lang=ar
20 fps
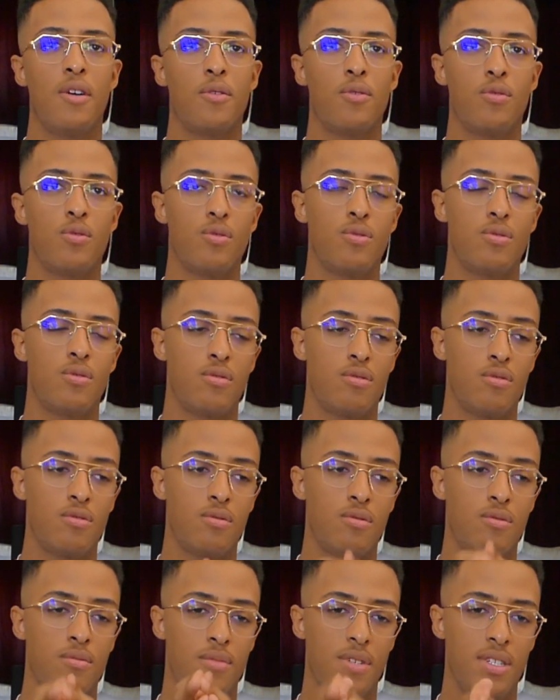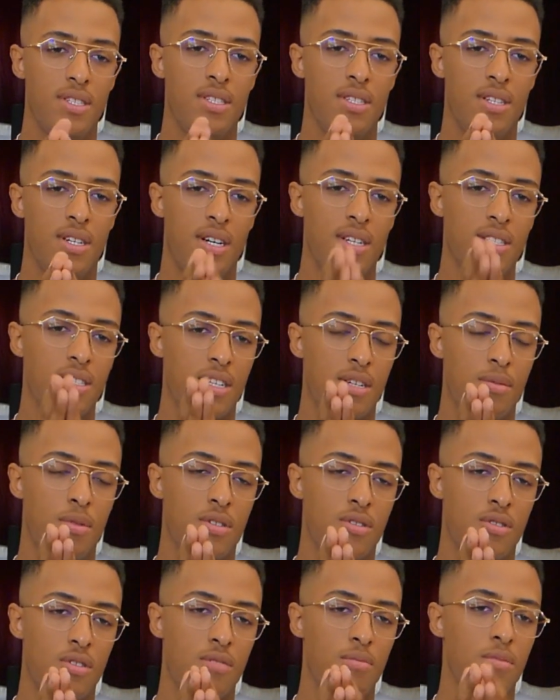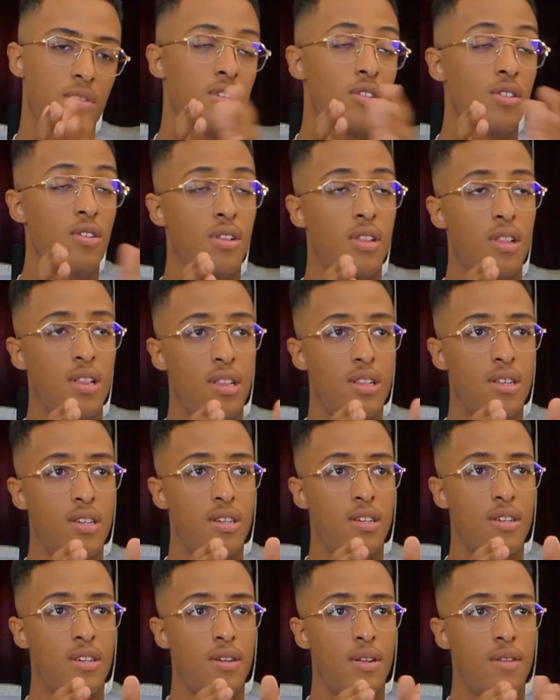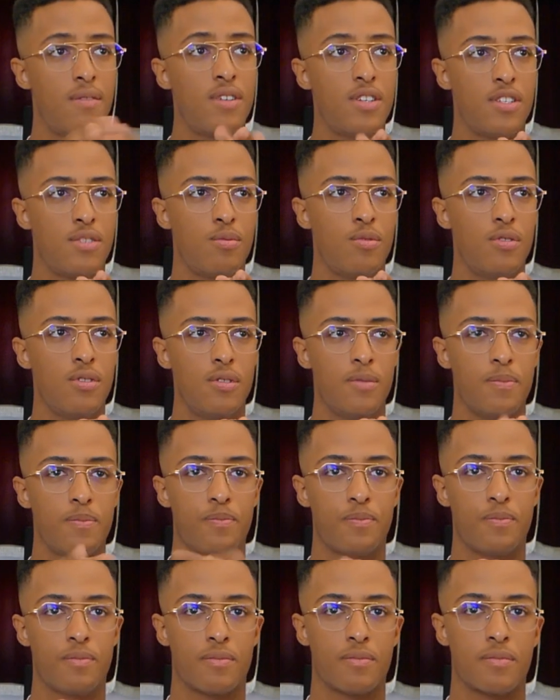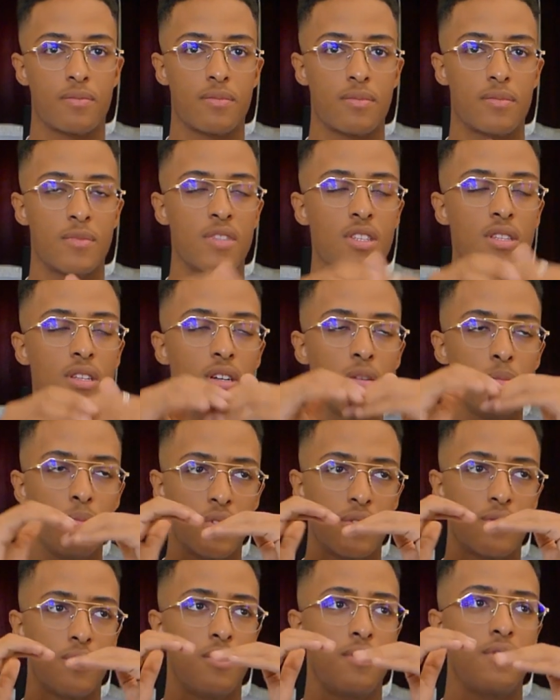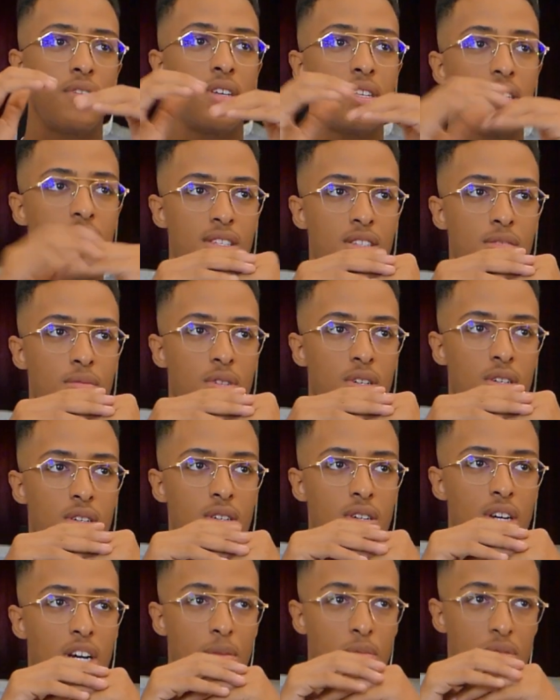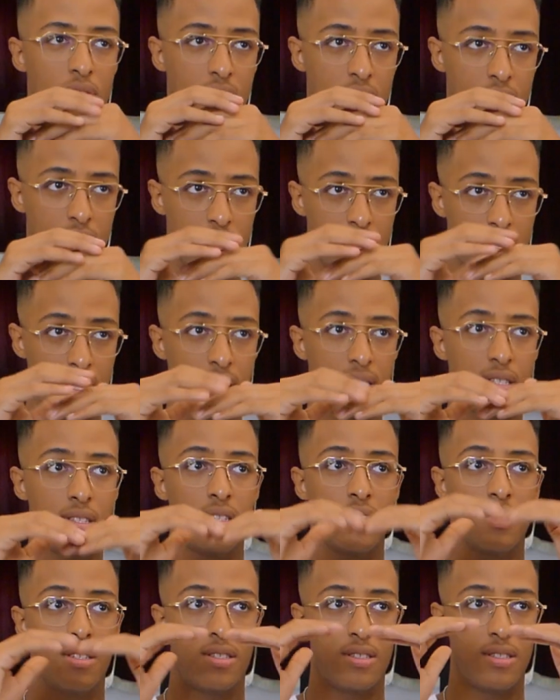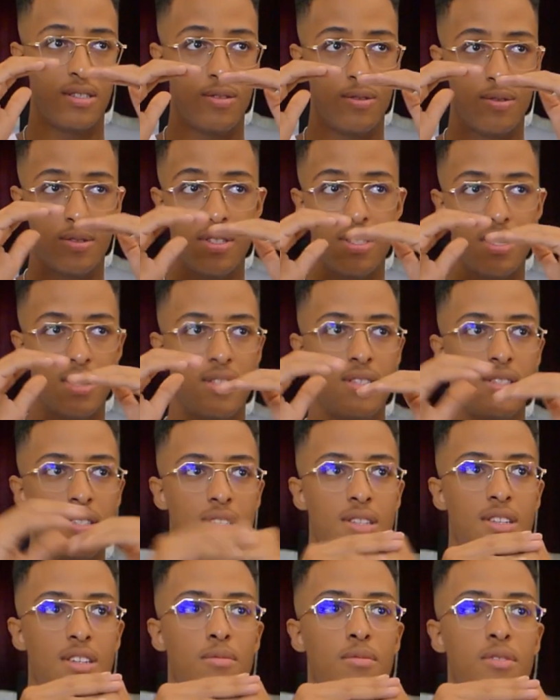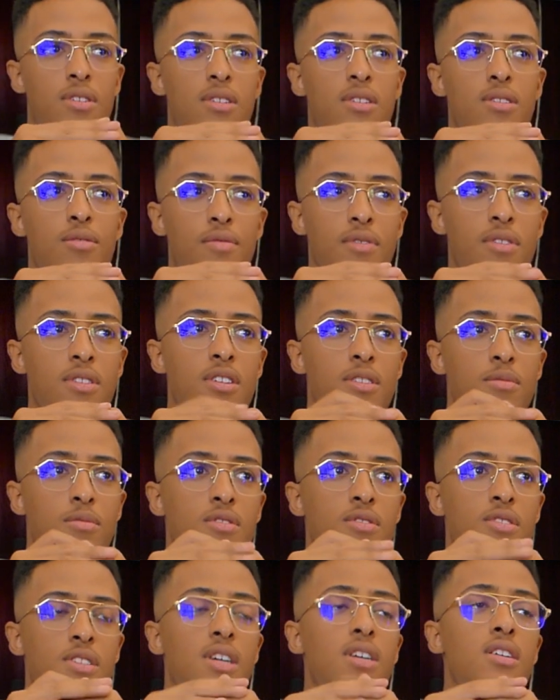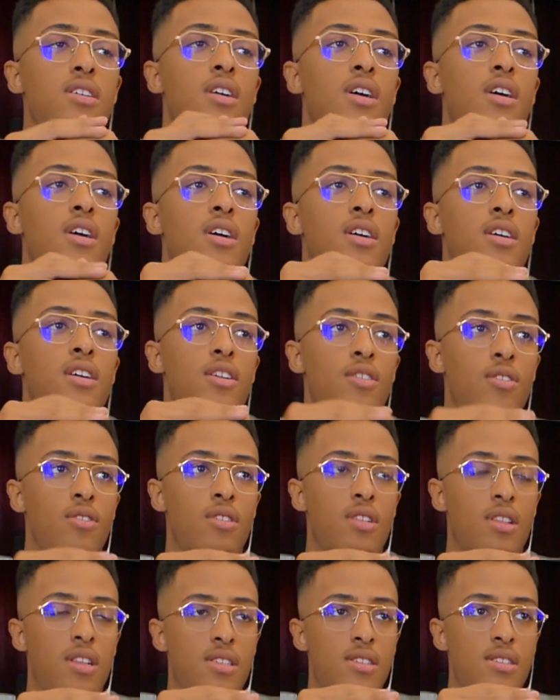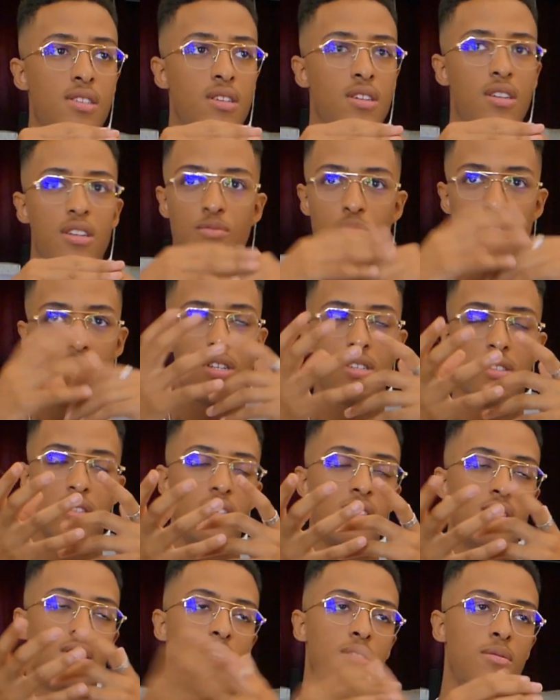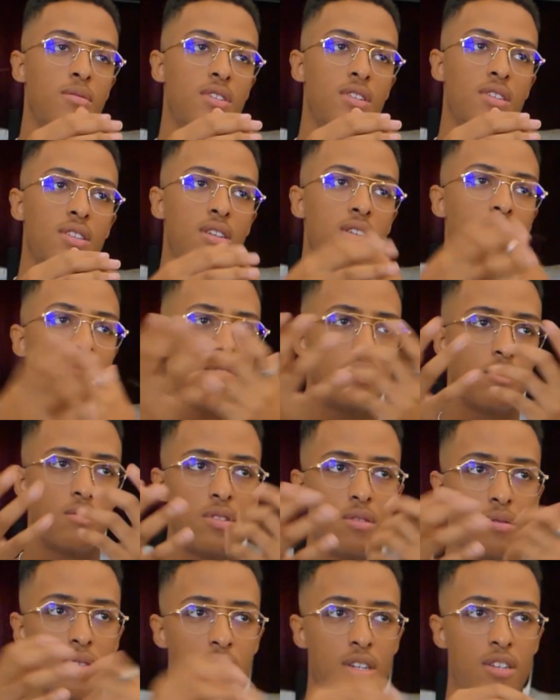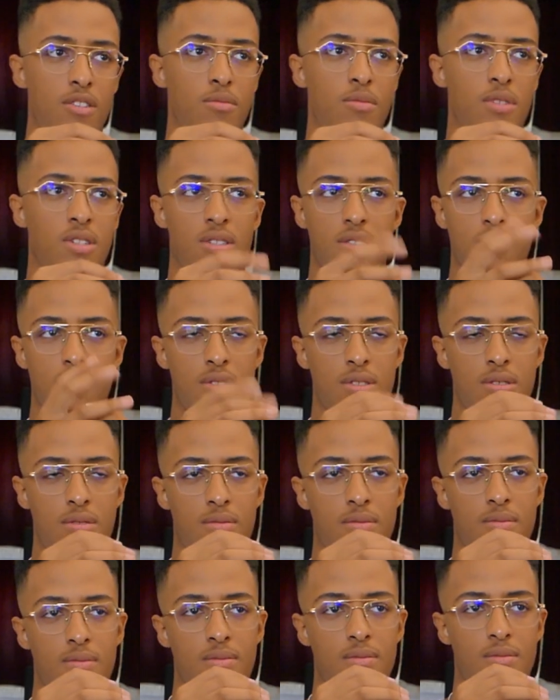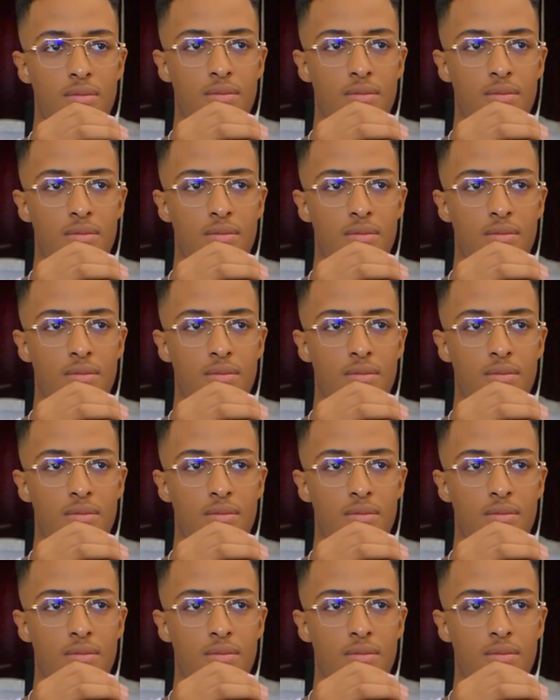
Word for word: ومن بعديك عندي ربع شهر ملي رحت لفيسبوك باسكو فيه ناس كبار حبيت نقيس لا كاتيجوري تاع الناس الكبيره وفينالمون صح كي رحت لانستغرام ولات الناس الكبيره تعرفني ولا يحكي معايا ولا